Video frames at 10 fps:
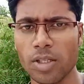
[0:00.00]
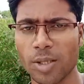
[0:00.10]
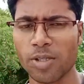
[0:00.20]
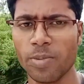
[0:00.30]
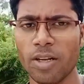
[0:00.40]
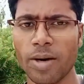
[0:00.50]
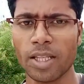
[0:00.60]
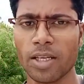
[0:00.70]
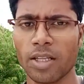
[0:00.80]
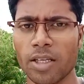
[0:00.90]
सबसे पहले
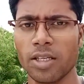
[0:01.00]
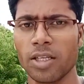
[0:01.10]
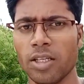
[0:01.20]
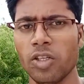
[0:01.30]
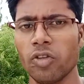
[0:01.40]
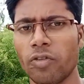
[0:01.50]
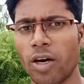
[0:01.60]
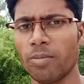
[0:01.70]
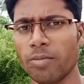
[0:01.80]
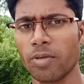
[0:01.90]
बात कर लेते हैं कि जो
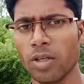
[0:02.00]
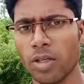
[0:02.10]
फार्म